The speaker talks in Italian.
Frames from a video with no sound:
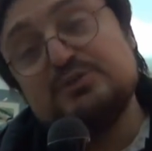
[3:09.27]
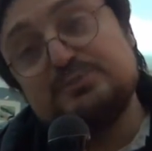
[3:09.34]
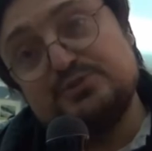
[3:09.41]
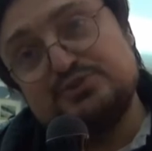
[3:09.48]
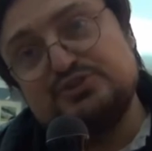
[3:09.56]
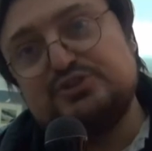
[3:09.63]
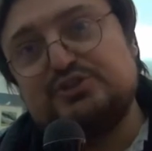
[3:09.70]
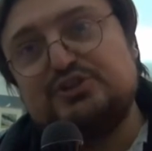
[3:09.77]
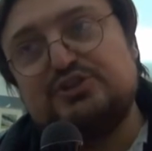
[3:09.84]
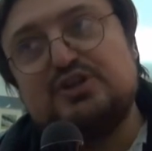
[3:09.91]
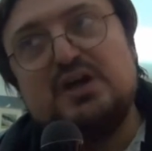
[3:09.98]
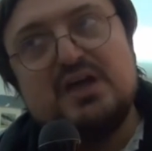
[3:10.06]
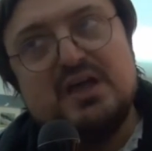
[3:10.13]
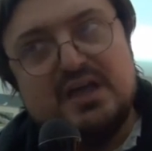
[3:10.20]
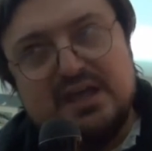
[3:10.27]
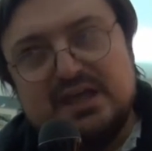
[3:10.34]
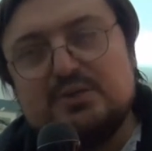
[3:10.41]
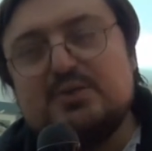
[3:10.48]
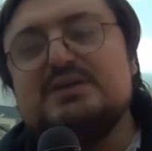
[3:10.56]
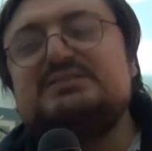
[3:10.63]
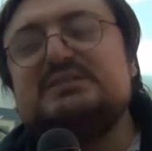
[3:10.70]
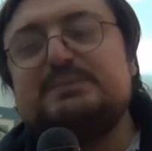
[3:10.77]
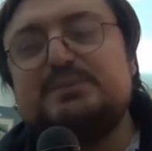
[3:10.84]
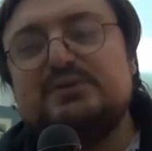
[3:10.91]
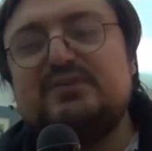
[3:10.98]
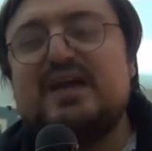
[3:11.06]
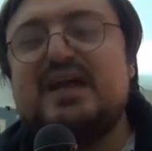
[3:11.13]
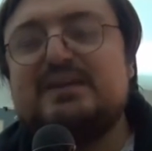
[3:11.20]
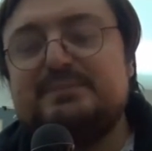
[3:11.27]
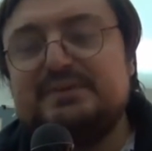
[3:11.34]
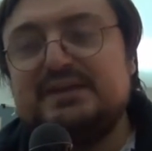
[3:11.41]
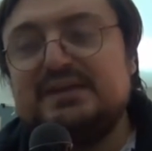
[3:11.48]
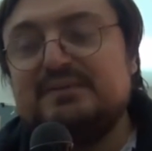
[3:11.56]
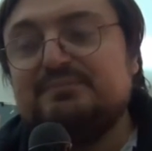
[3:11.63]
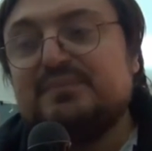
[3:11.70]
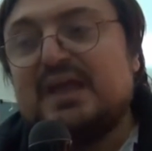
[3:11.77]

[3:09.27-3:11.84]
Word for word: dopo giorno e questi proverbi